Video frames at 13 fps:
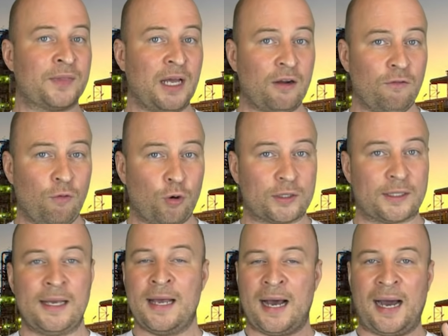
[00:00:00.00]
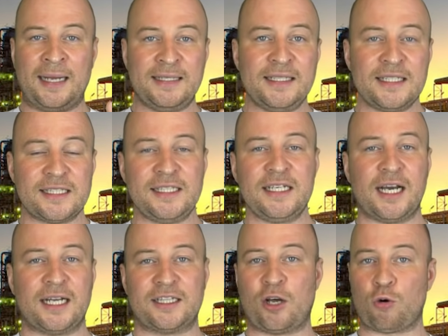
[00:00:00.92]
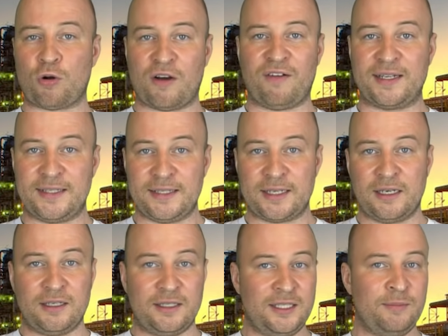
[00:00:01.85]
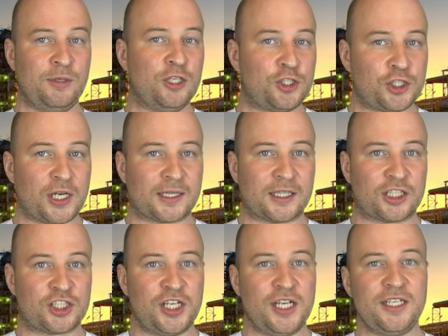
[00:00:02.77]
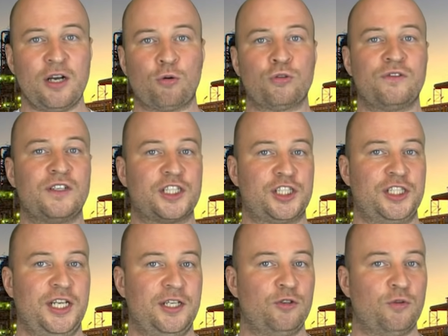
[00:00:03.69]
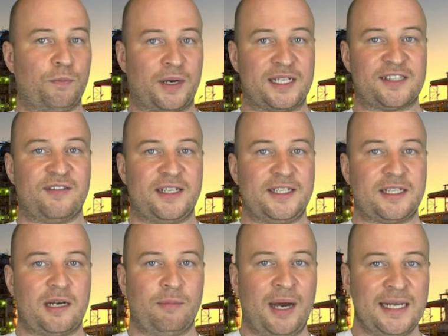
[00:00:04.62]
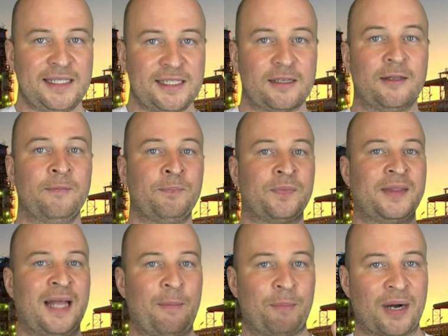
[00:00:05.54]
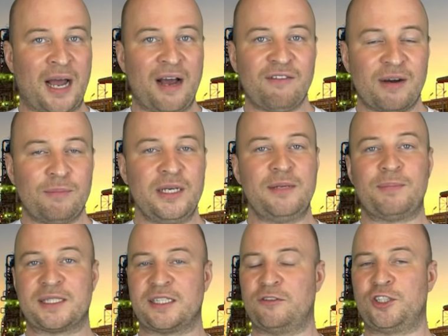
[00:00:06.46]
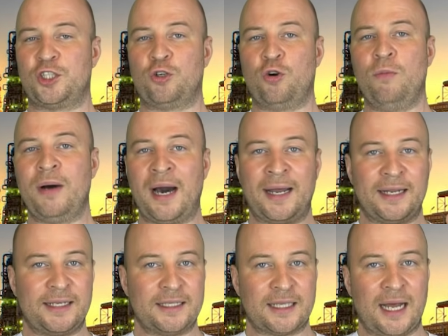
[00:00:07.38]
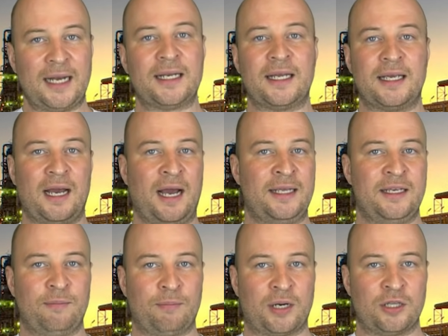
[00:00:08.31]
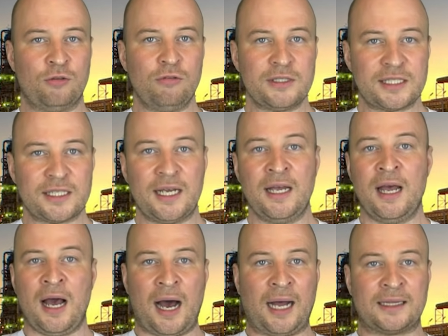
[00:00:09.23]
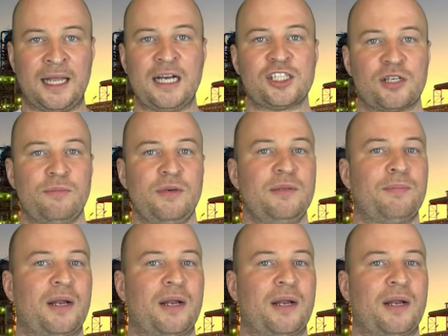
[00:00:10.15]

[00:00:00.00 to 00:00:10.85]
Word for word: Так вот, один из них это руководитель, имеющий отношение к утверждению производитель масел на право быть поставщиком оригинальной АЕМ-продукции, а также быть